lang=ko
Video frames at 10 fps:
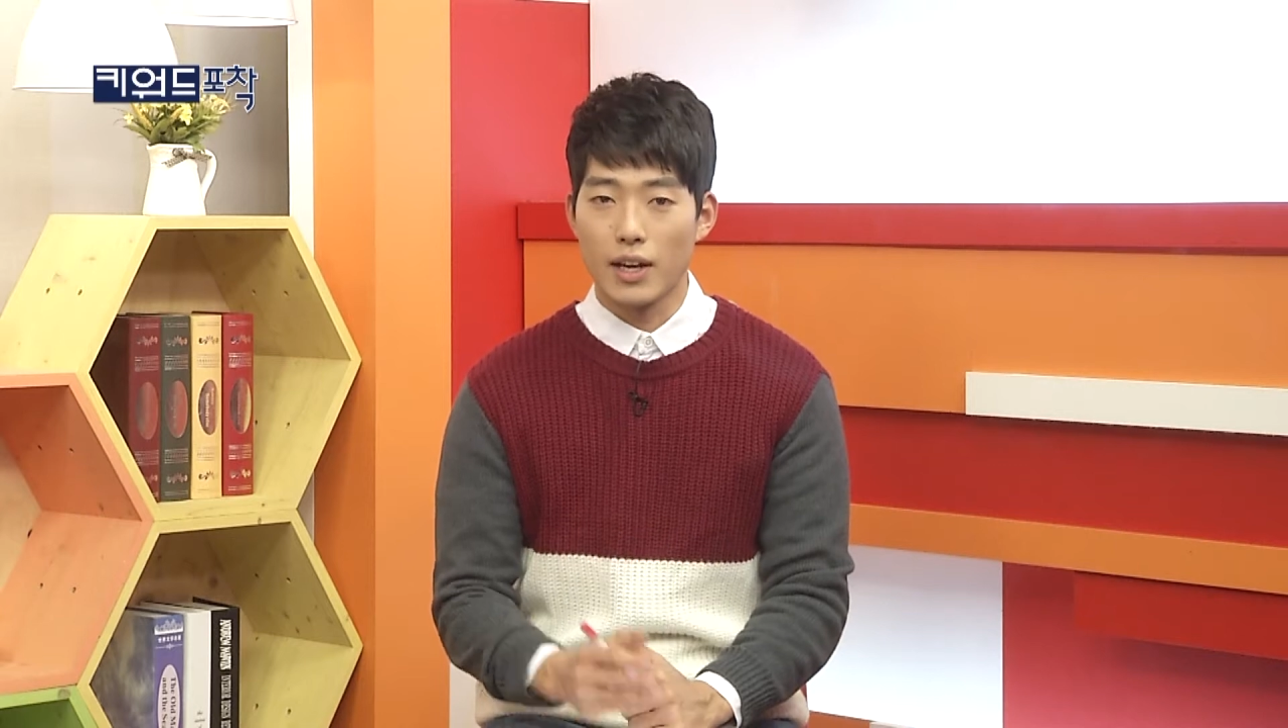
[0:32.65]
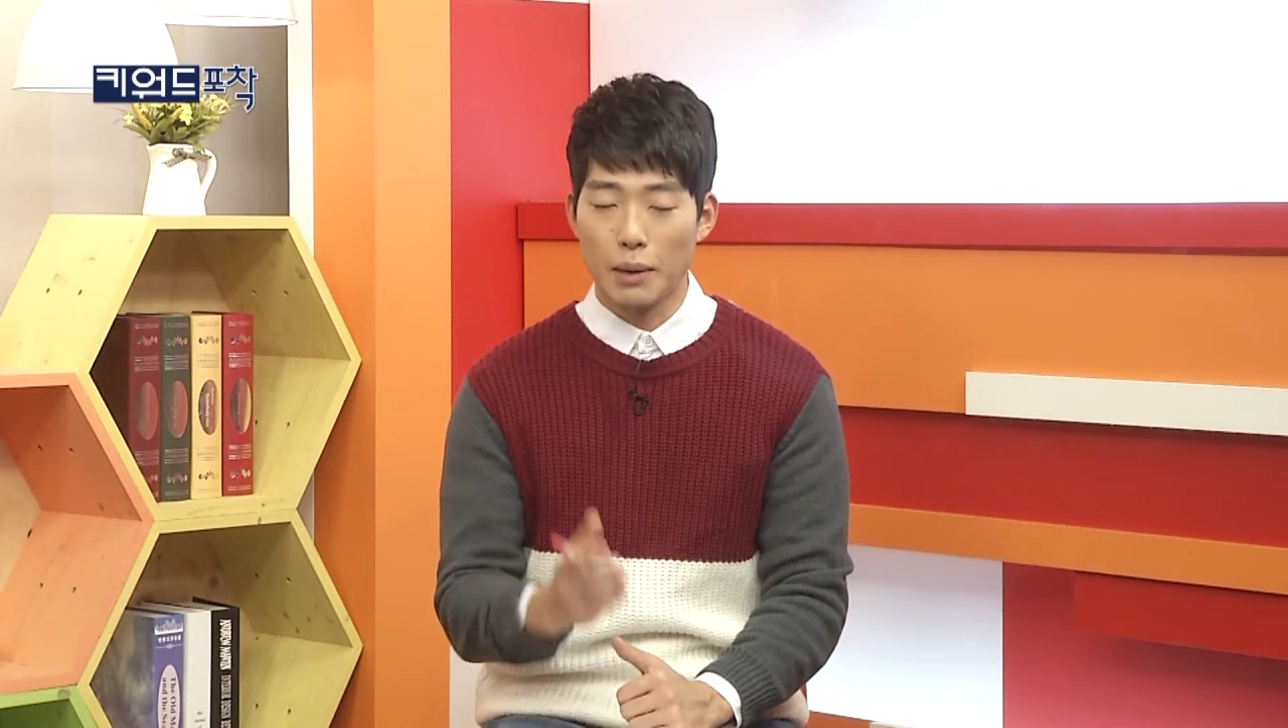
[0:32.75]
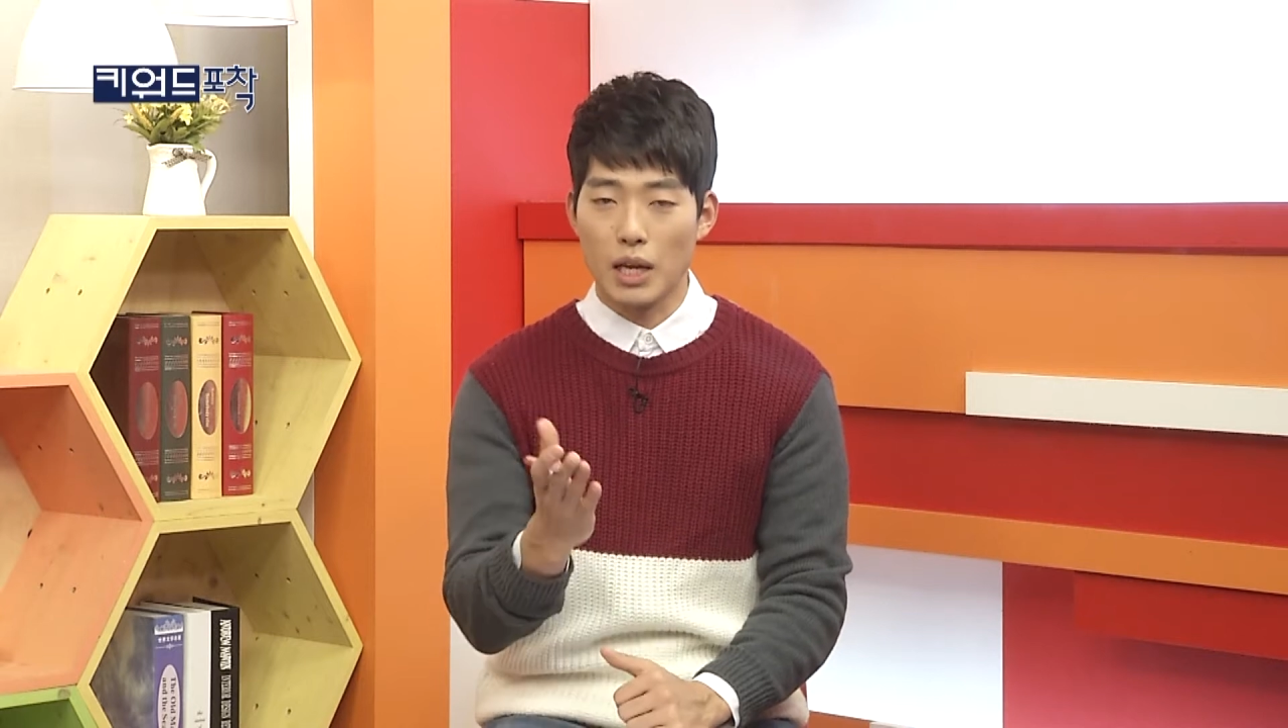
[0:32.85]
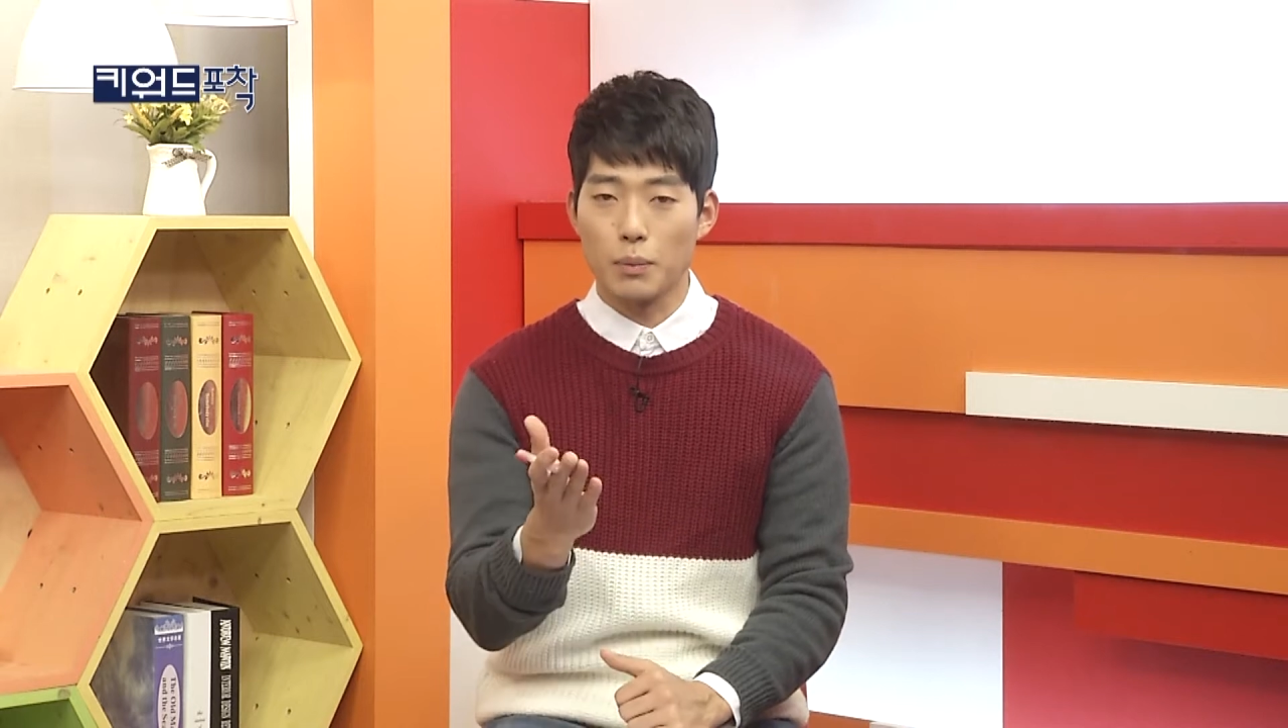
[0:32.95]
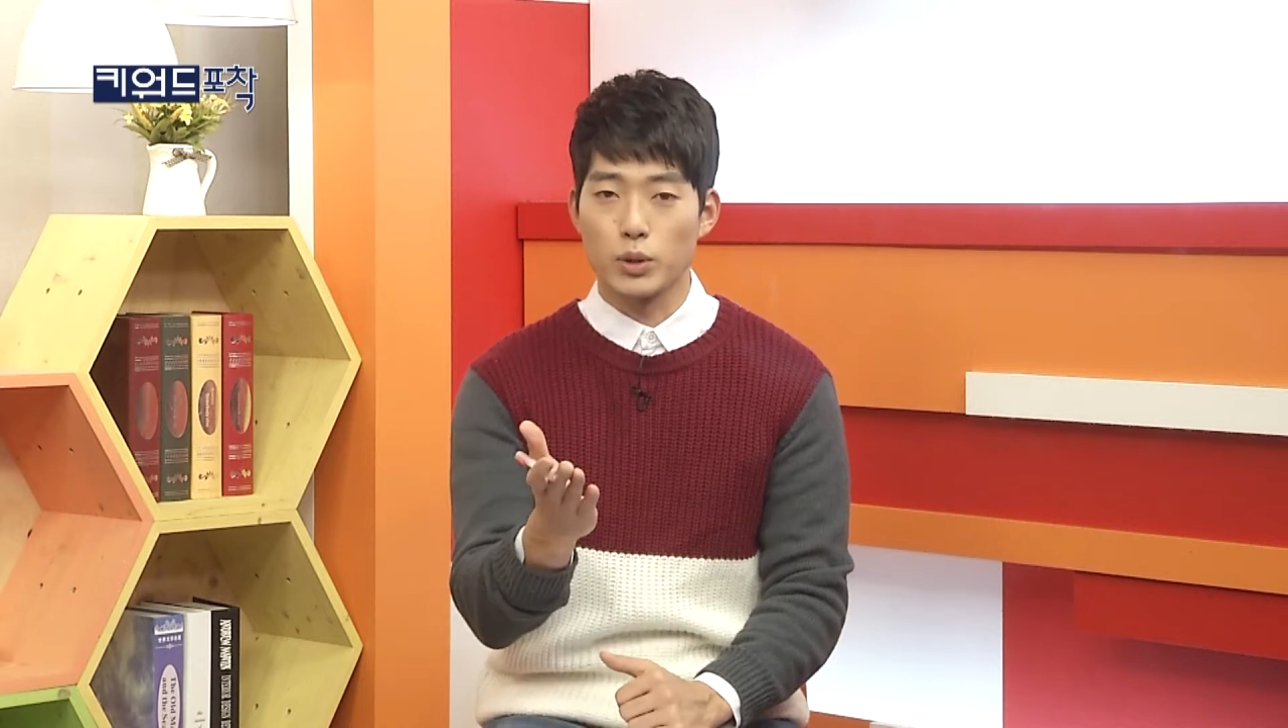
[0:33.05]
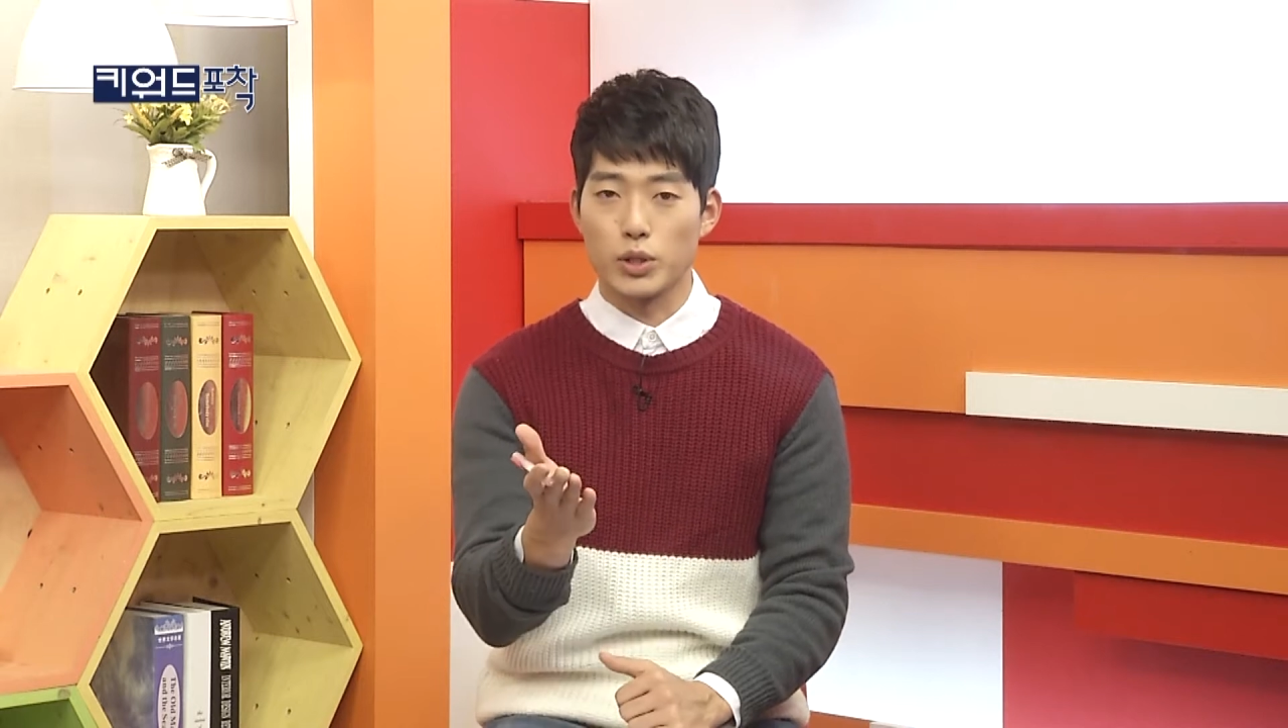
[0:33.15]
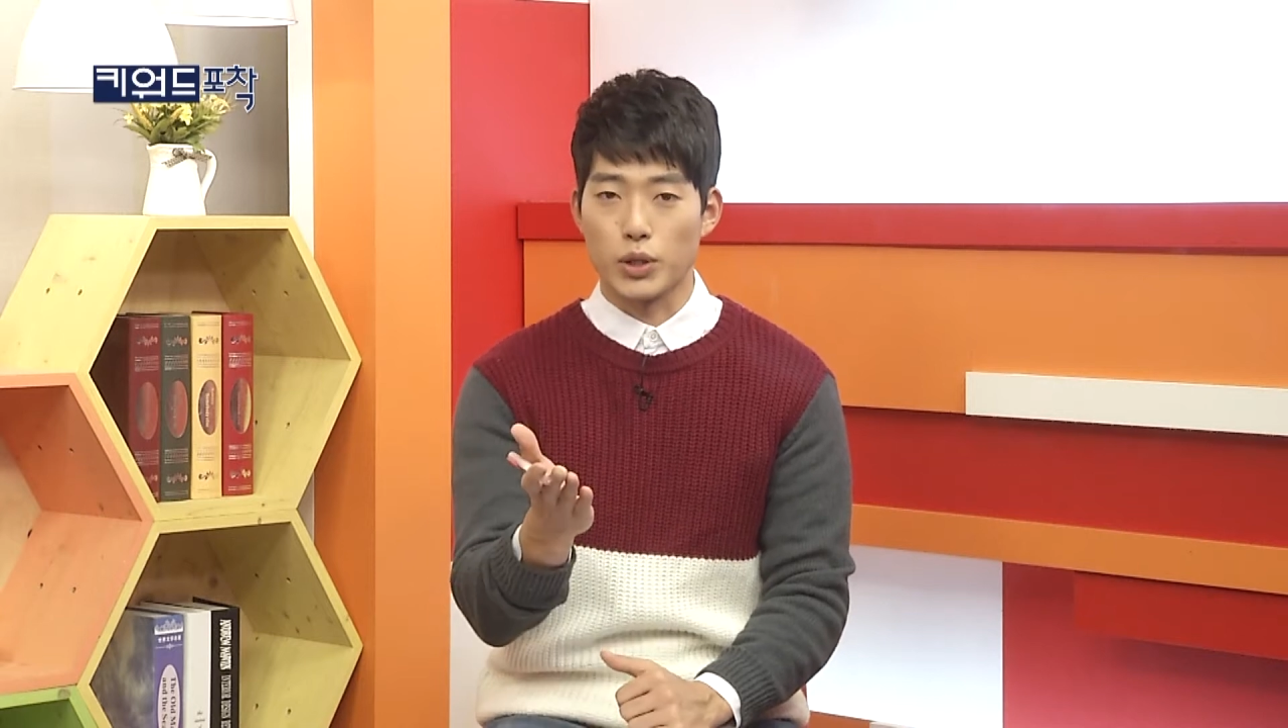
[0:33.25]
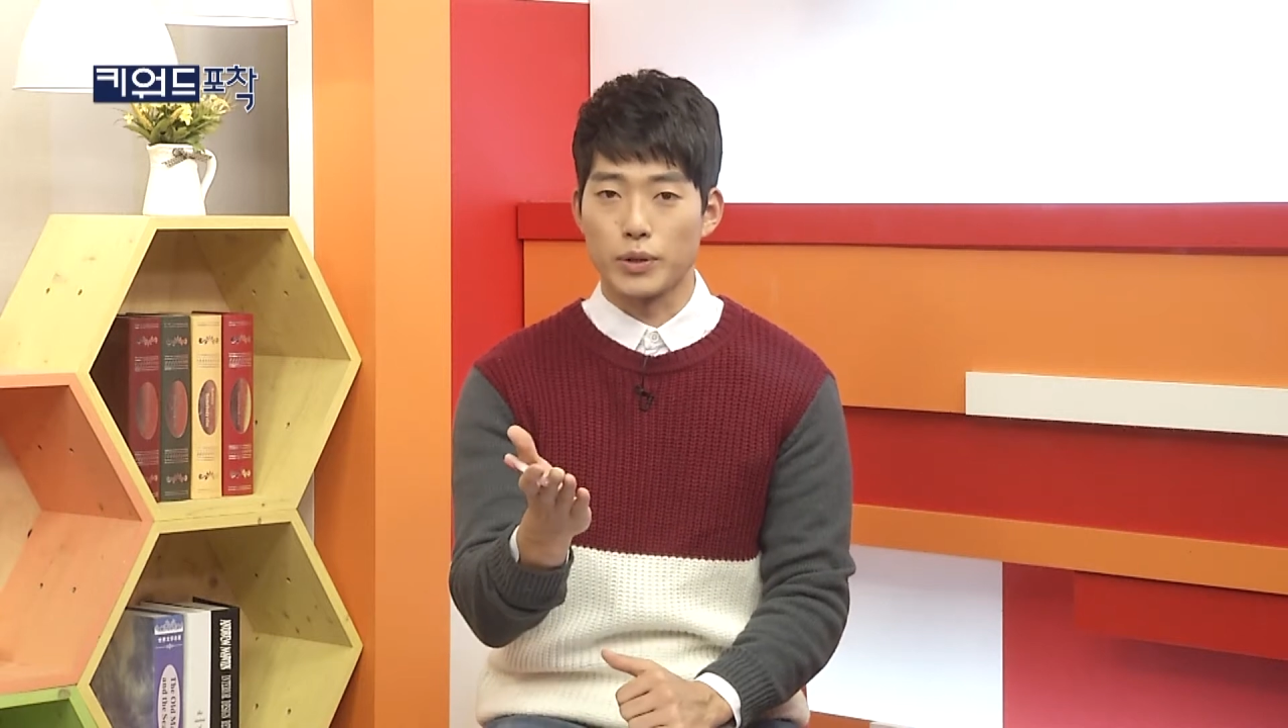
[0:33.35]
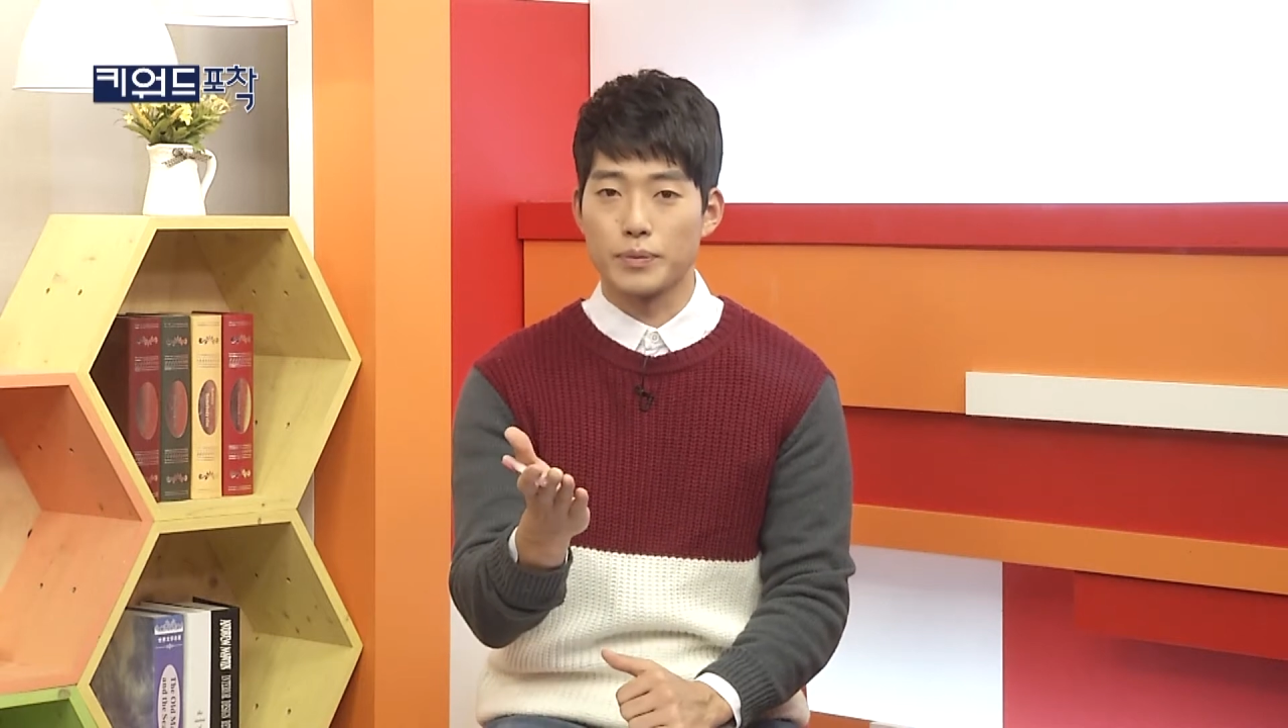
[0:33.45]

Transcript: 함께 보시죠.